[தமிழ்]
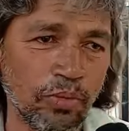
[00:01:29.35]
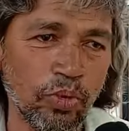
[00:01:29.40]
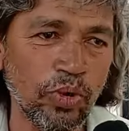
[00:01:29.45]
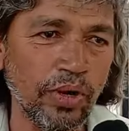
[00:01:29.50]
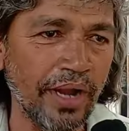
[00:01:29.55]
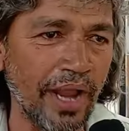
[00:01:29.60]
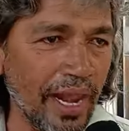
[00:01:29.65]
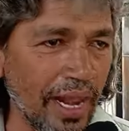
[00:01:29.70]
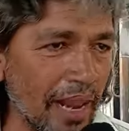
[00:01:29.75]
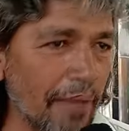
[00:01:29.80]

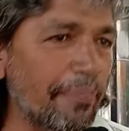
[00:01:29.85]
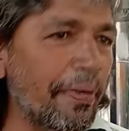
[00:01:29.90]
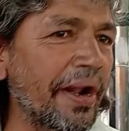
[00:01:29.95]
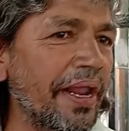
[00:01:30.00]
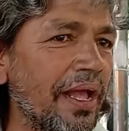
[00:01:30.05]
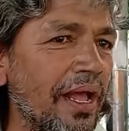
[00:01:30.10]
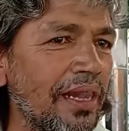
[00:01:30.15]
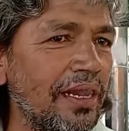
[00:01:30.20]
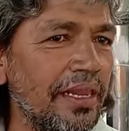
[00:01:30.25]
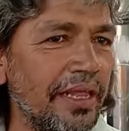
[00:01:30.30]
மூணு நல்ல
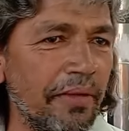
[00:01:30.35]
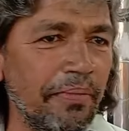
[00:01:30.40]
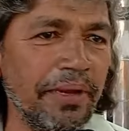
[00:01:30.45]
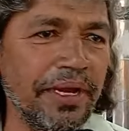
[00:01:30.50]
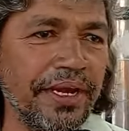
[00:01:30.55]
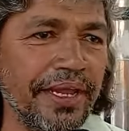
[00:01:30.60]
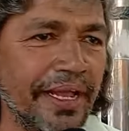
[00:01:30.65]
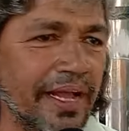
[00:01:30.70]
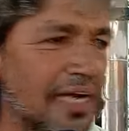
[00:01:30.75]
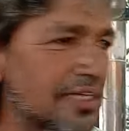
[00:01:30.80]
படங்கள்
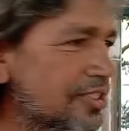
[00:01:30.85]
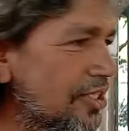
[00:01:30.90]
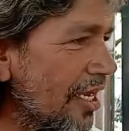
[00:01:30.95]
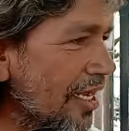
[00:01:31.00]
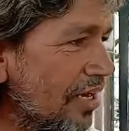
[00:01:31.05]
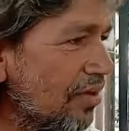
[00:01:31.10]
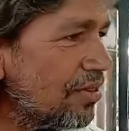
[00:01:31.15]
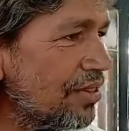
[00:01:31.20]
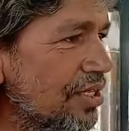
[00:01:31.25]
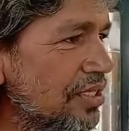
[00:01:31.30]
எப்படி நிக்கா
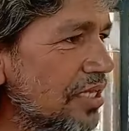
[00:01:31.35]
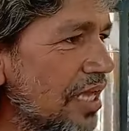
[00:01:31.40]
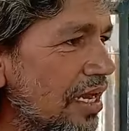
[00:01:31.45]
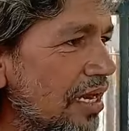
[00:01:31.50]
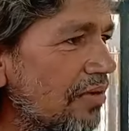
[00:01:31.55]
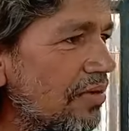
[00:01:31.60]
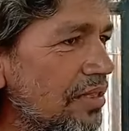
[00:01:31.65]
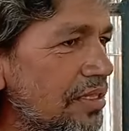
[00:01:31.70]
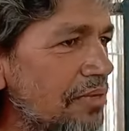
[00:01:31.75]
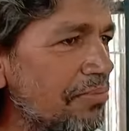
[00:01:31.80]
சக்கரவர்த்தி
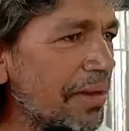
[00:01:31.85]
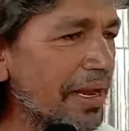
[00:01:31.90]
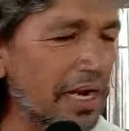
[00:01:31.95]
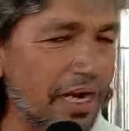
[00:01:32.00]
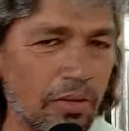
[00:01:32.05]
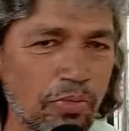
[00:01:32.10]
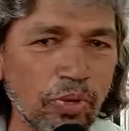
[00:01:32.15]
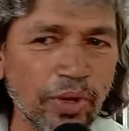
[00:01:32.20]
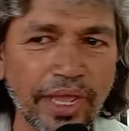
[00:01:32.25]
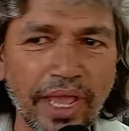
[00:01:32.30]
சாரை வந்து
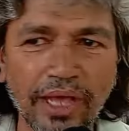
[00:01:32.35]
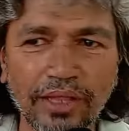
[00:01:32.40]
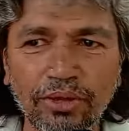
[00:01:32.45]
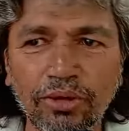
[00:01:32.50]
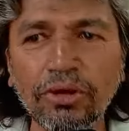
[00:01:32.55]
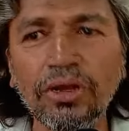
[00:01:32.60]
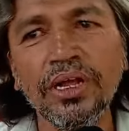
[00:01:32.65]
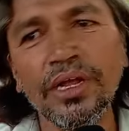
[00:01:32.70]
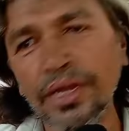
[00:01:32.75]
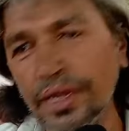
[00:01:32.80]
மறக்க
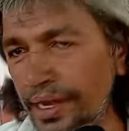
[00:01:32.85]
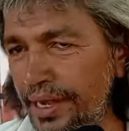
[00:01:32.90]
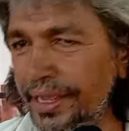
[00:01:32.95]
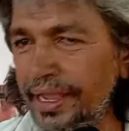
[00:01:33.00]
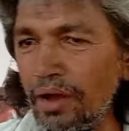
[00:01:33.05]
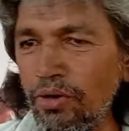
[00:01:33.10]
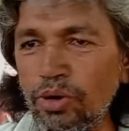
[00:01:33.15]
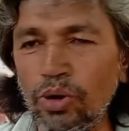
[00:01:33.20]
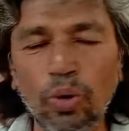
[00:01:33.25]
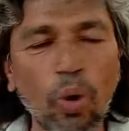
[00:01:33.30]
முடியாதோ
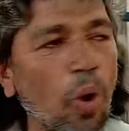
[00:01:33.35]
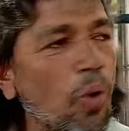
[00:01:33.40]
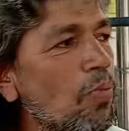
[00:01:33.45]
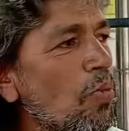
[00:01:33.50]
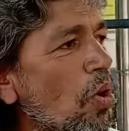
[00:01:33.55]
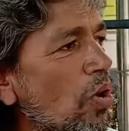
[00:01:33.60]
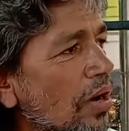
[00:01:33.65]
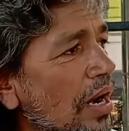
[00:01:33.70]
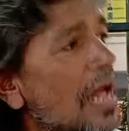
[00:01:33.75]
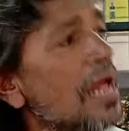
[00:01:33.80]
இன்றைக்கி அவர் நோ
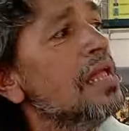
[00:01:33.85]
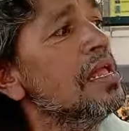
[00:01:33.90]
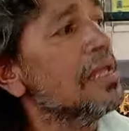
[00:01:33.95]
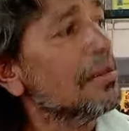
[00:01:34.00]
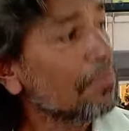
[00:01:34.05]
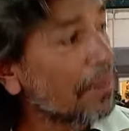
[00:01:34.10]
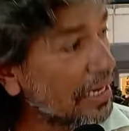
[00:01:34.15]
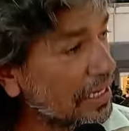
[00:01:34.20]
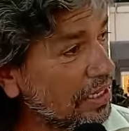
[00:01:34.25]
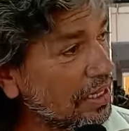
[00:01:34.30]
மோர்
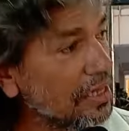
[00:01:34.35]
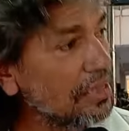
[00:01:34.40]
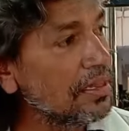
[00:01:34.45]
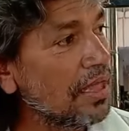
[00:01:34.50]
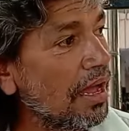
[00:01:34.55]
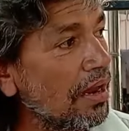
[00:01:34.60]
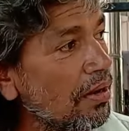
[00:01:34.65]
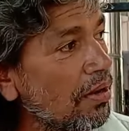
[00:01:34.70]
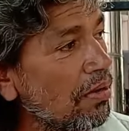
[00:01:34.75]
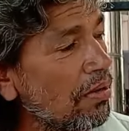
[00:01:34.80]
பட்
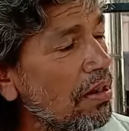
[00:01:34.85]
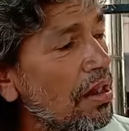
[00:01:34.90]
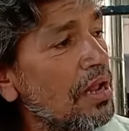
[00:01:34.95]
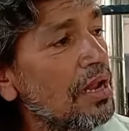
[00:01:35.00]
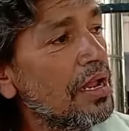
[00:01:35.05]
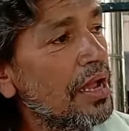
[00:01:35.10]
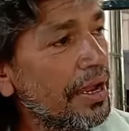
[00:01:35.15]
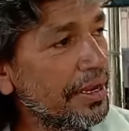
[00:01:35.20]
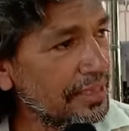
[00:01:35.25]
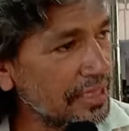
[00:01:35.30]
இருந்தாலும்
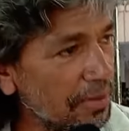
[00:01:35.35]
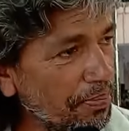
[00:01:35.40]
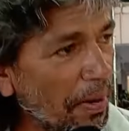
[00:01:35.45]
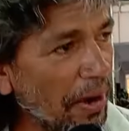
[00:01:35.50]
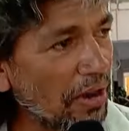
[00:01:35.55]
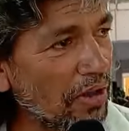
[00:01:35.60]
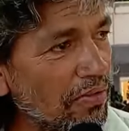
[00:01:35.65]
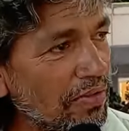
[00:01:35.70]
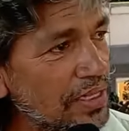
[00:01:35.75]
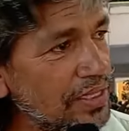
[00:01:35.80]
இந்த
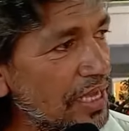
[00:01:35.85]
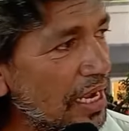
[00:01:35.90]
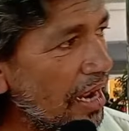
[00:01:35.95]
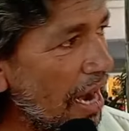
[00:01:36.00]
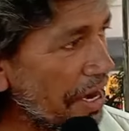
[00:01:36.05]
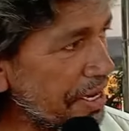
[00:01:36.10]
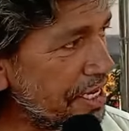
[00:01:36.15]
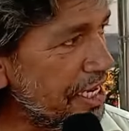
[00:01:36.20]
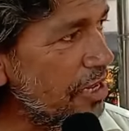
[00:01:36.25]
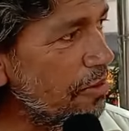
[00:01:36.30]
படம் வந்து
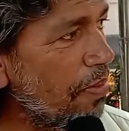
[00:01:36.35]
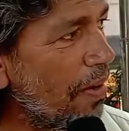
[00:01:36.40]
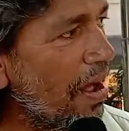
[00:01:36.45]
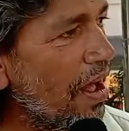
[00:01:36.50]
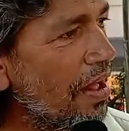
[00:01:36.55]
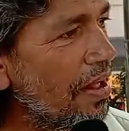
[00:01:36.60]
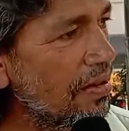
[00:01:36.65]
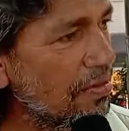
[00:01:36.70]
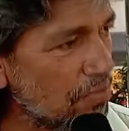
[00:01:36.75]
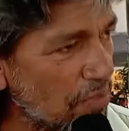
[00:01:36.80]

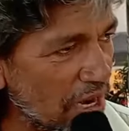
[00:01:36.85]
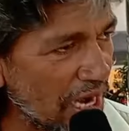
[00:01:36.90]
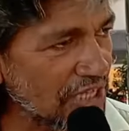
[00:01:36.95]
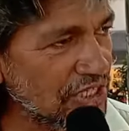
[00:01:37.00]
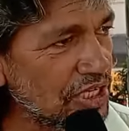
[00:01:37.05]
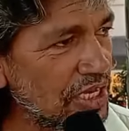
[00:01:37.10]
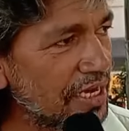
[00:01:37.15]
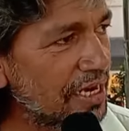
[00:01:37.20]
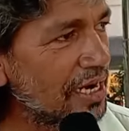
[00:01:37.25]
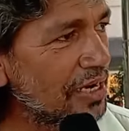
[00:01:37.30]
கண்டிப்பாக
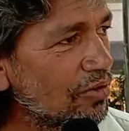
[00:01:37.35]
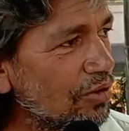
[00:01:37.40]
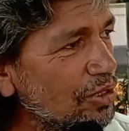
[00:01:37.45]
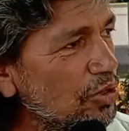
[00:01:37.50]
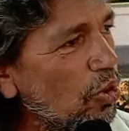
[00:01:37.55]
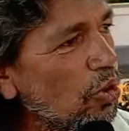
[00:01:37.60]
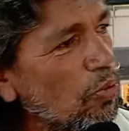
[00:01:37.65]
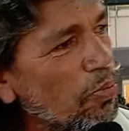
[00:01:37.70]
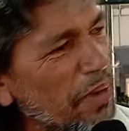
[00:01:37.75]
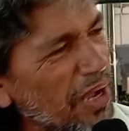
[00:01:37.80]
ரசிகர்களுக்கு
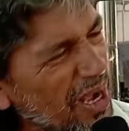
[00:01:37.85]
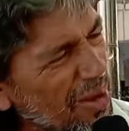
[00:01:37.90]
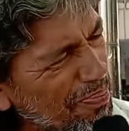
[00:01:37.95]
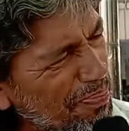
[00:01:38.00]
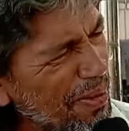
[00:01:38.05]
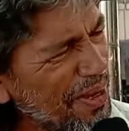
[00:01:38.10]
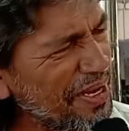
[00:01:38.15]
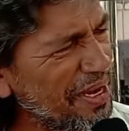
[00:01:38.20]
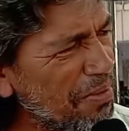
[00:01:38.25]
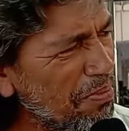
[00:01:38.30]
வந்து ஒரு
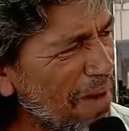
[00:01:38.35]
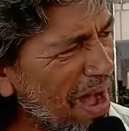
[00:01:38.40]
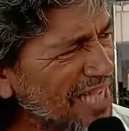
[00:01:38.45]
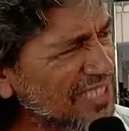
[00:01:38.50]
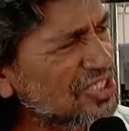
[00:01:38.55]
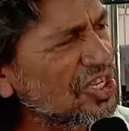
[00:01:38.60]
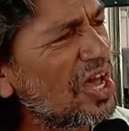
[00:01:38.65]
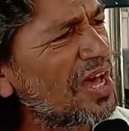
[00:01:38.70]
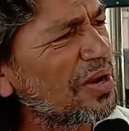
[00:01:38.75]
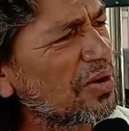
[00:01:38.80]
மிகப்பெரிய
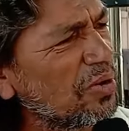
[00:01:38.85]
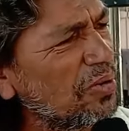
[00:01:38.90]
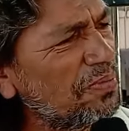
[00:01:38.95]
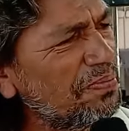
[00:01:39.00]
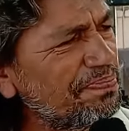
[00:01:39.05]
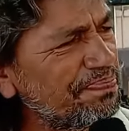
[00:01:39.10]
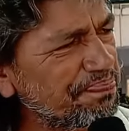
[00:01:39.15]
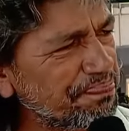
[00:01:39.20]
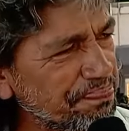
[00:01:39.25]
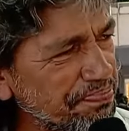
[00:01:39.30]
மாசாக
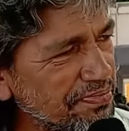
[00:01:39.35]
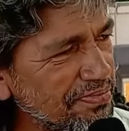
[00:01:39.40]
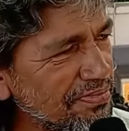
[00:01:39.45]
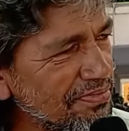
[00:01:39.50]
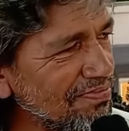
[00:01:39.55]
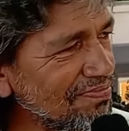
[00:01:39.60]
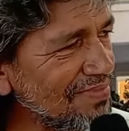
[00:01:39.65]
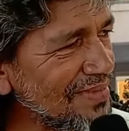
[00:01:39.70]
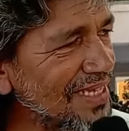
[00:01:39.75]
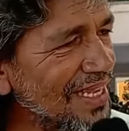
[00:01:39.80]
இருக்கும்
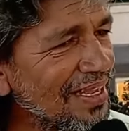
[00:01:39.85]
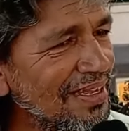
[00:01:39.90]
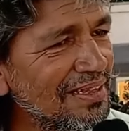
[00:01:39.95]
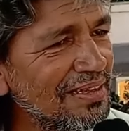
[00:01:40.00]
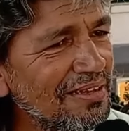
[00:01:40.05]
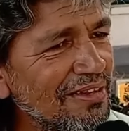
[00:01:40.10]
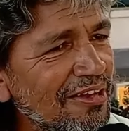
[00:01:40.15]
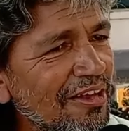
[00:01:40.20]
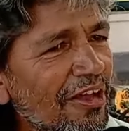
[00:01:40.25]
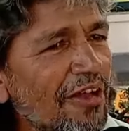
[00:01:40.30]
சார்
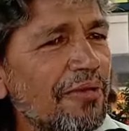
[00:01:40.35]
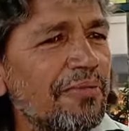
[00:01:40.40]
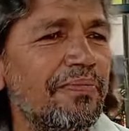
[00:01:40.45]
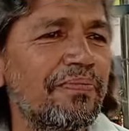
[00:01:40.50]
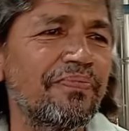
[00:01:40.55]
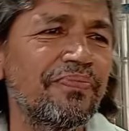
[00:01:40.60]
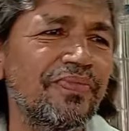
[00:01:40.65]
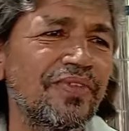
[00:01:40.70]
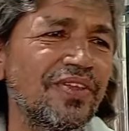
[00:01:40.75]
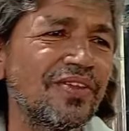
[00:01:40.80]
தீனாவில் நீங்கள்
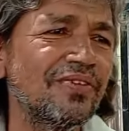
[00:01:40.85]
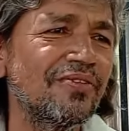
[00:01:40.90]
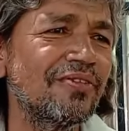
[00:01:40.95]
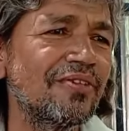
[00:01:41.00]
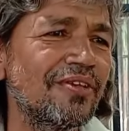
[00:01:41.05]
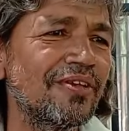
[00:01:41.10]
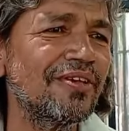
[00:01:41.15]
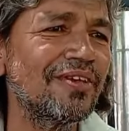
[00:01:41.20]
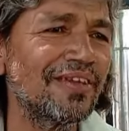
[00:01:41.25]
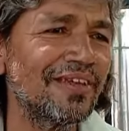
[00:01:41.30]
ஒர்க்
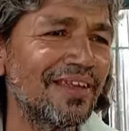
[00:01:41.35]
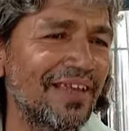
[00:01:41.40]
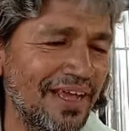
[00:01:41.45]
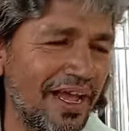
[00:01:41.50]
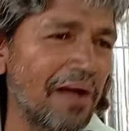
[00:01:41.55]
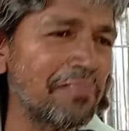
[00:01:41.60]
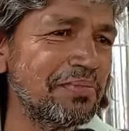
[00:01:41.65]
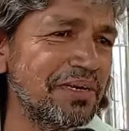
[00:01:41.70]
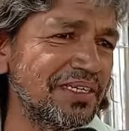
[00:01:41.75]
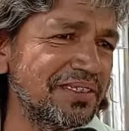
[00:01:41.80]
பண்ணியிருக்கேன்னு சொல்கிறீங்க
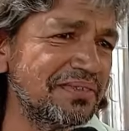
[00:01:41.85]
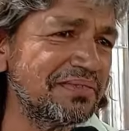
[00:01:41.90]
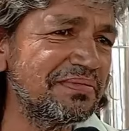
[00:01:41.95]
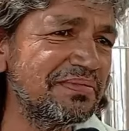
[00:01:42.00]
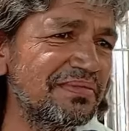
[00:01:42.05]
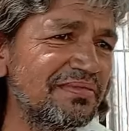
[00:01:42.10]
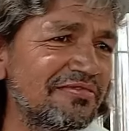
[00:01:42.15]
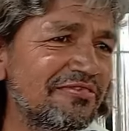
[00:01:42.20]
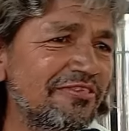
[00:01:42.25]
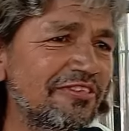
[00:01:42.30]
ஆமாம்
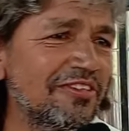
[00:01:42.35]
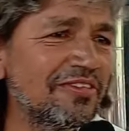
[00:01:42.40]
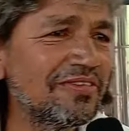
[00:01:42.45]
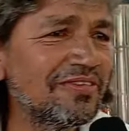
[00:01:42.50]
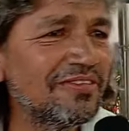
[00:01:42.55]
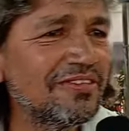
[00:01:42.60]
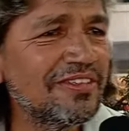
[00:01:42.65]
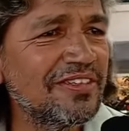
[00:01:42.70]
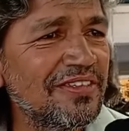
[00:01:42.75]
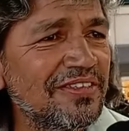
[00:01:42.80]
ஒர்க் பண்ணும்போது
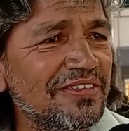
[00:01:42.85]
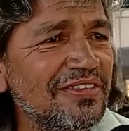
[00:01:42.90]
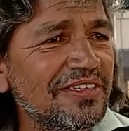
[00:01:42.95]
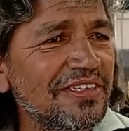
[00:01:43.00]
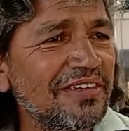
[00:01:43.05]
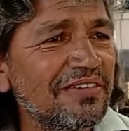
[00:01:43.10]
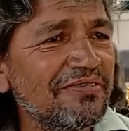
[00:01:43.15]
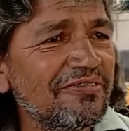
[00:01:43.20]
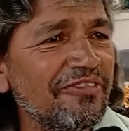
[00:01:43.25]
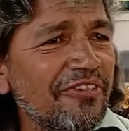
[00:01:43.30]
நீங்கள் சில பல
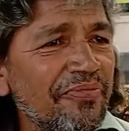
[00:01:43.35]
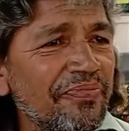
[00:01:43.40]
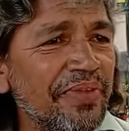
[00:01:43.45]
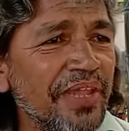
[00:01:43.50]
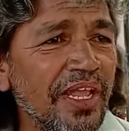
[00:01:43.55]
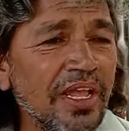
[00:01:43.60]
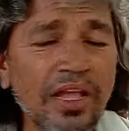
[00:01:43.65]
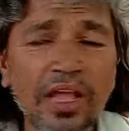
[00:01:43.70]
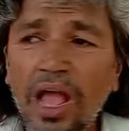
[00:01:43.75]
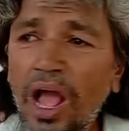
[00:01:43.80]
விஷயம்லாம்
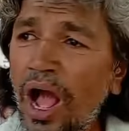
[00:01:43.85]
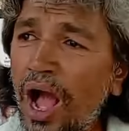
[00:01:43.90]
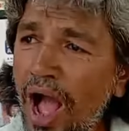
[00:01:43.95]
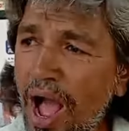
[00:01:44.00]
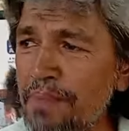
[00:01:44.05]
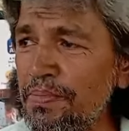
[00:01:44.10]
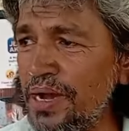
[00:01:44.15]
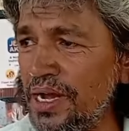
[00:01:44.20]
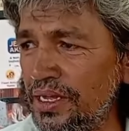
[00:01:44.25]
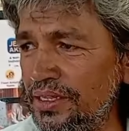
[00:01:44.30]
பார்த்துருக்கீங்க அஜித்
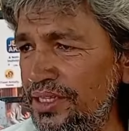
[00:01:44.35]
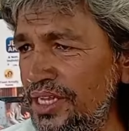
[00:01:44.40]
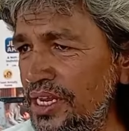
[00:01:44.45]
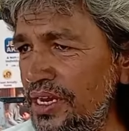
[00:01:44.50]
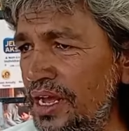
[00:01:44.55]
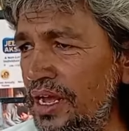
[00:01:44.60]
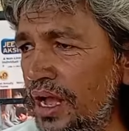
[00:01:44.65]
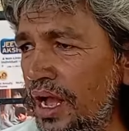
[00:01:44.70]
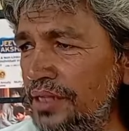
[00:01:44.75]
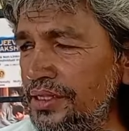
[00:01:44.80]
ஆமாம்
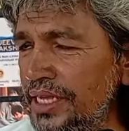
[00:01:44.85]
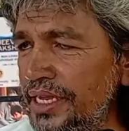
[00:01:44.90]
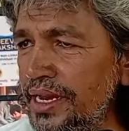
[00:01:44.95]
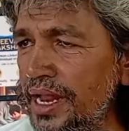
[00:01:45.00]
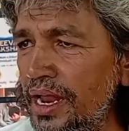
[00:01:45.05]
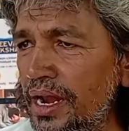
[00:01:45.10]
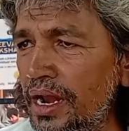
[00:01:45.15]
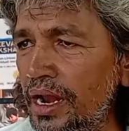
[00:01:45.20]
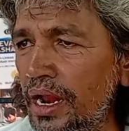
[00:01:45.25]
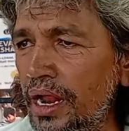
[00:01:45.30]
தீனா
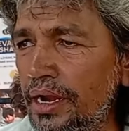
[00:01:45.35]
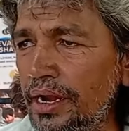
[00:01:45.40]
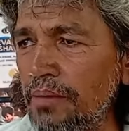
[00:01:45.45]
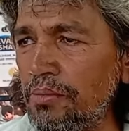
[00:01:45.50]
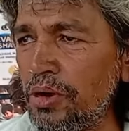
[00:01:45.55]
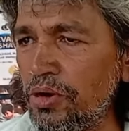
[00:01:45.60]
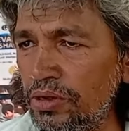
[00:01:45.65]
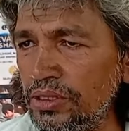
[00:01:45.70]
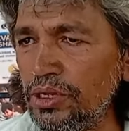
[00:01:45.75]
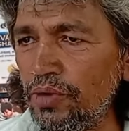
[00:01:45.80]
தீனாவில்
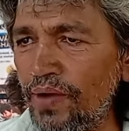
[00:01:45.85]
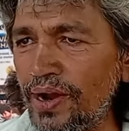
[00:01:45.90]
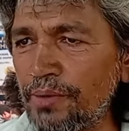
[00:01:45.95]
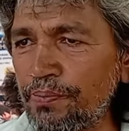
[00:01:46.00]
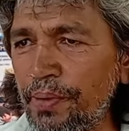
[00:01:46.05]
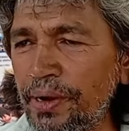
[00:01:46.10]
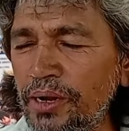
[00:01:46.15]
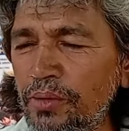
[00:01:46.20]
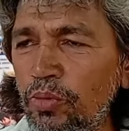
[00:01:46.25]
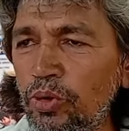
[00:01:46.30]
நம்ம வந்து
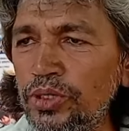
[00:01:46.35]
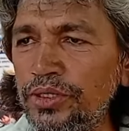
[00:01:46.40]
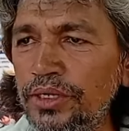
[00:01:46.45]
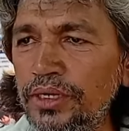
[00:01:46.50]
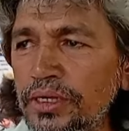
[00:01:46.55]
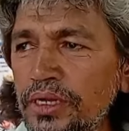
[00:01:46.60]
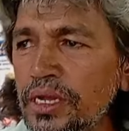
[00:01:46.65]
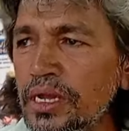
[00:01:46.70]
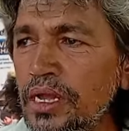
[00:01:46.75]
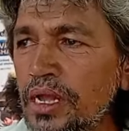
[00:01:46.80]
ஒர்க் பண்ணும்போது